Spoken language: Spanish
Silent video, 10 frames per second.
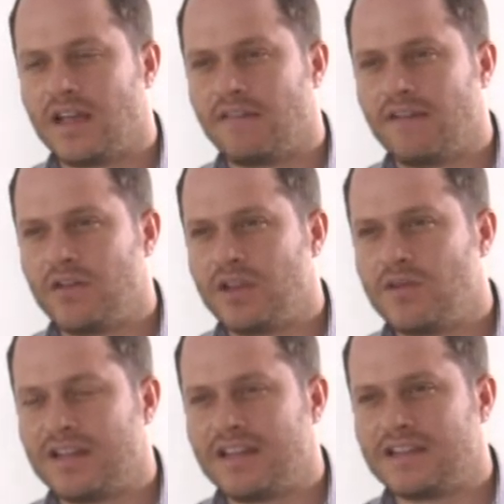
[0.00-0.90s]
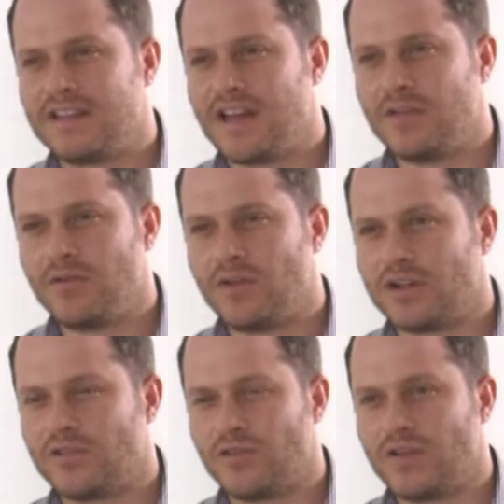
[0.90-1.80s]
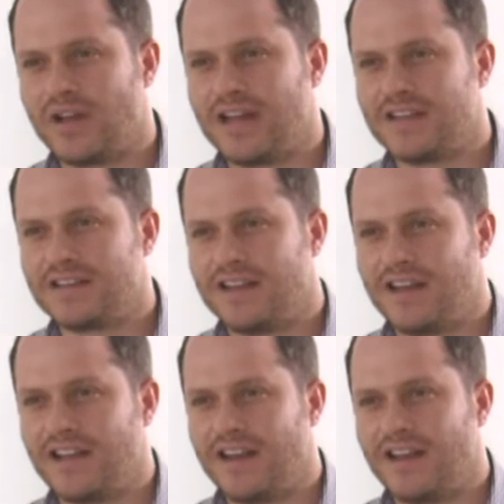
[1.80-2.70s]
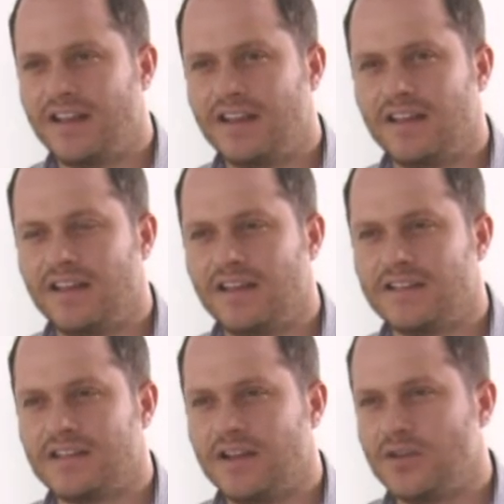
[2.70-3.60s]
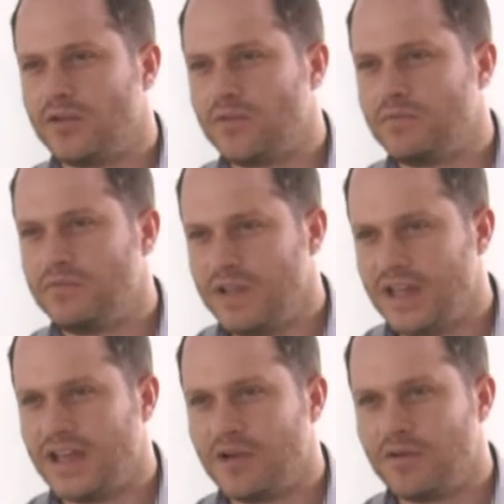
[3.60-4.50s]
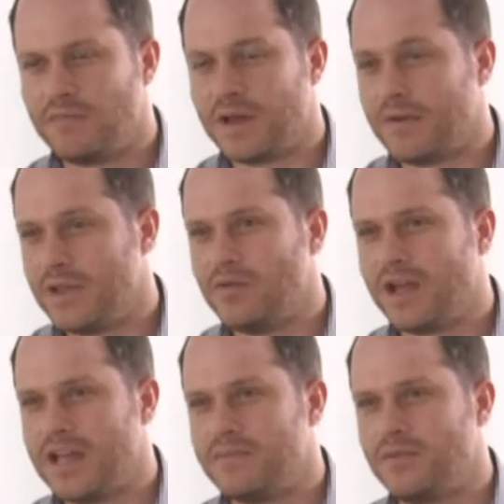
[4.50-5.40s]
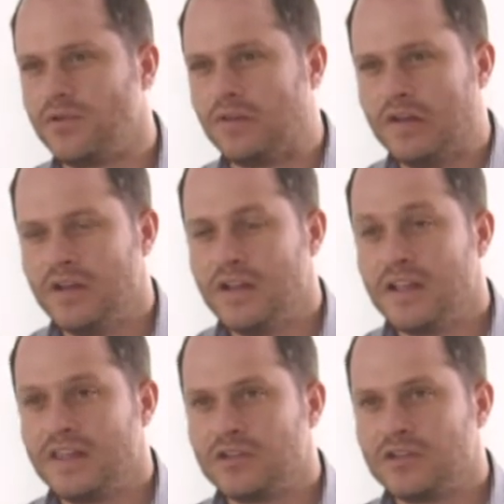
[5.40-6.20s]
el caballo tiene una tenacidad y un corazón y una ganas de salir adelante y salió bien. para mí es un ejemplo de